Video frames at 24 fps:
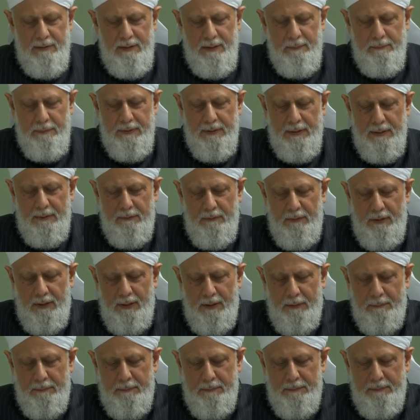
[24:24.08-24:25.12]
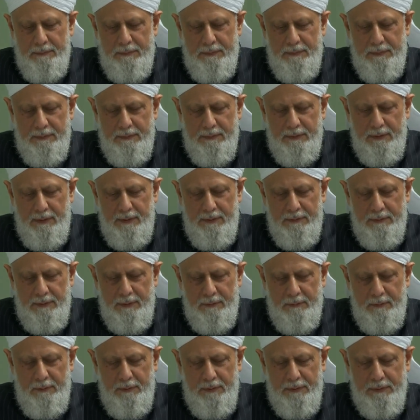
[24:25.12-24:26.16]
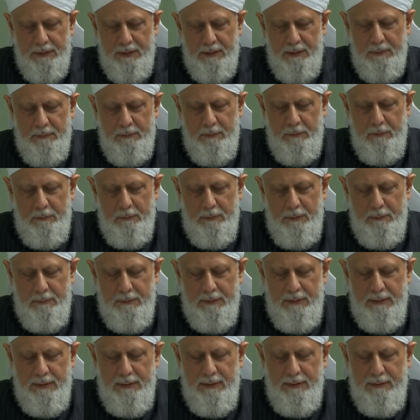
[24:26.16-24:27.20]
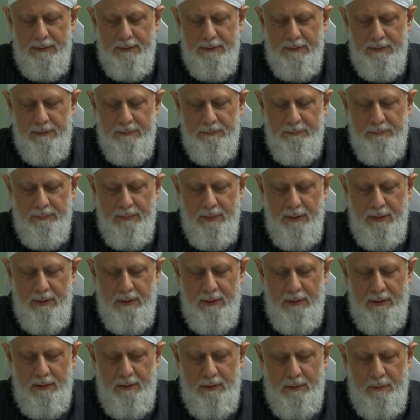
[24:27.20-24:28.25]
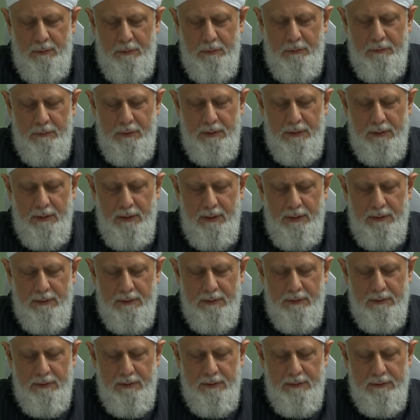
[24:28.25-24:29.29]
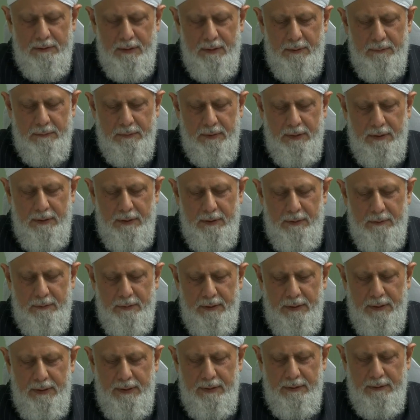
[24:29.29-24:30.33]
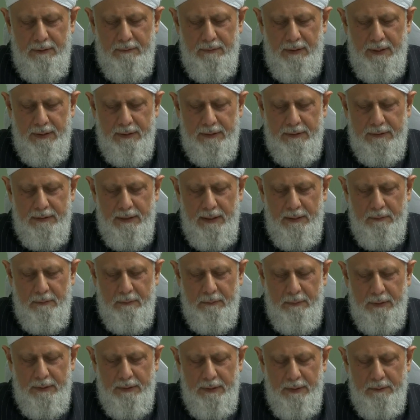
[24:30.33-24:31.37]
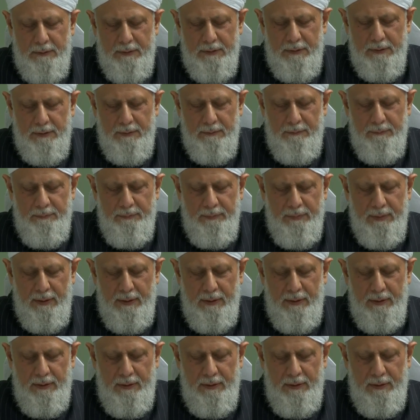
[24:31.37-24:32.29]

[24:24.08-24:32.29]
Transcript: Birisi çok büyük bir e, kaya parçasını bu e, evin üstüne çıksın ve onu öldürsün.